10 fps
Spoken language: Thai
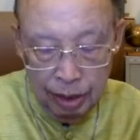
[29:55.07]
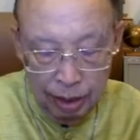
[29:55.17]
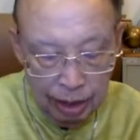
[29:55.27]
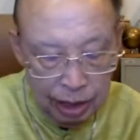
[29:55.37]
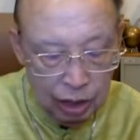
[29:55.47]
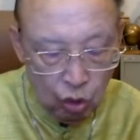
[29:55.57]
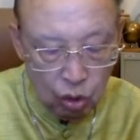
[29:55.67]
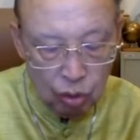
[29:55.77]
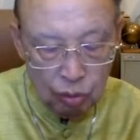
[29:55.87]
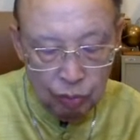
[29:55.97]
หรือ
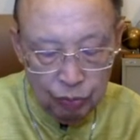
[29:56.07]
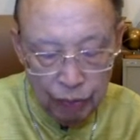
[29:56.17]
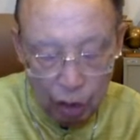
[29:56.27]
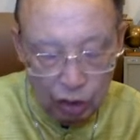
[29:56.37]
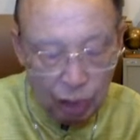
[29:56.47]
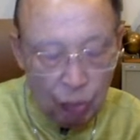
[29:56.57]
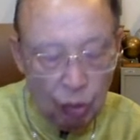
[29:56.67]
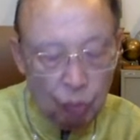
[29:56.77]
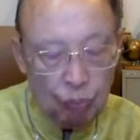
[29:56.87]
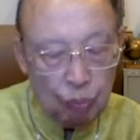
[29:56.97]
เขาจะบอก
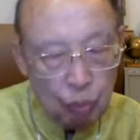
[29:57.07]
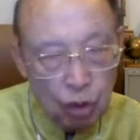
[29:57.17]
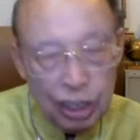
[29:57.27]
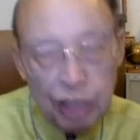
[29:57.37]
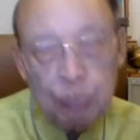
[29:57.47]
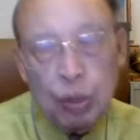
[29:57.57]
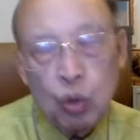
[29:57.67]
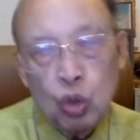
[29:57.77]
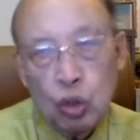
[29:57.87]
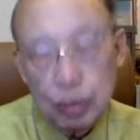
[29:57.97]
โบเห็นพระคุ
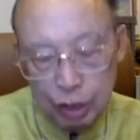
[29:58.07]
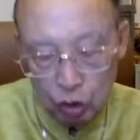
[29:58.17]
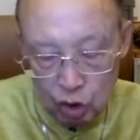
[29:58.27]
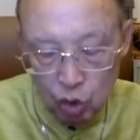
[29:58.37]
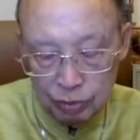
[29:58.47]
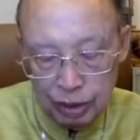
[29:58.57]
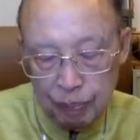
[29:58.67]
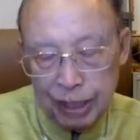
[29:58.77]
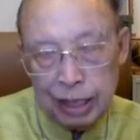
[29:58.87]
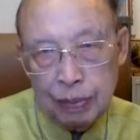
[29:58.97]
ณของพระเจ้า หรือความสัม
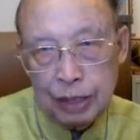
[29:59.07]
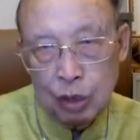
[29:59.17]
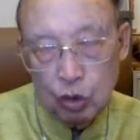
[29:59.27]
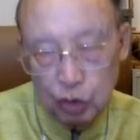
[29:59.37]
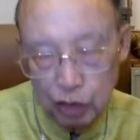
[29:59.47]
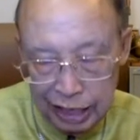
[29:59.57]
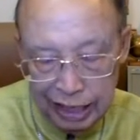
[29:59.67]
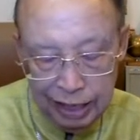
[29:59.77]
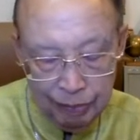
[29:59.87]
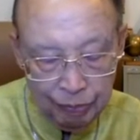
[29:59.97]
พันธ์กับพระเจ้าดี
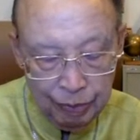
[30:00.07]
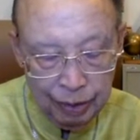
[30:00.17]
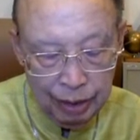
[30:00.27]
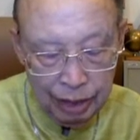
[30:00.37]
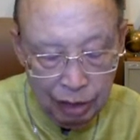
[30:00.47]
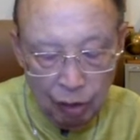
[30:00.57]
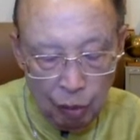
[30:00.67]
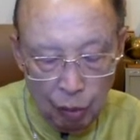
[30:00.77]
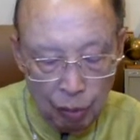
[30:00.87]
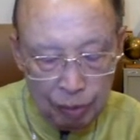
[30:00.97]
หรือว่าบุ
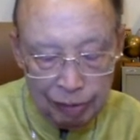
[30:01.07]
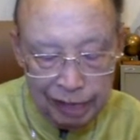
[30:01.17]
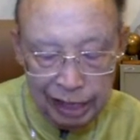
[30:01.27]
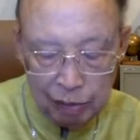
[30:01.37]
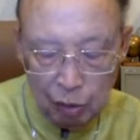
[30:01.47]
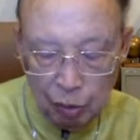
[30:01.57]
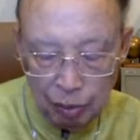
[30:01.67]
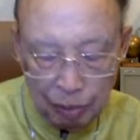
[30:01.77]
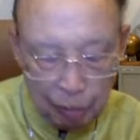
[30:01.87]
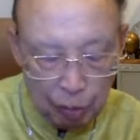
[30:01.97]
พบกับดีเดชบุพบกั
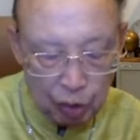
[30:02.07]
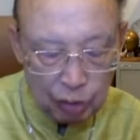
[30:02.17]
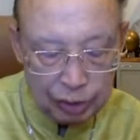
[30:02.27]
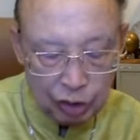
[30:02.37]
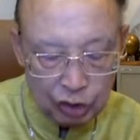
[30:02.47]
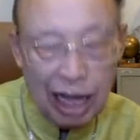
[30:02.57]
บพระพรของเจ้าตา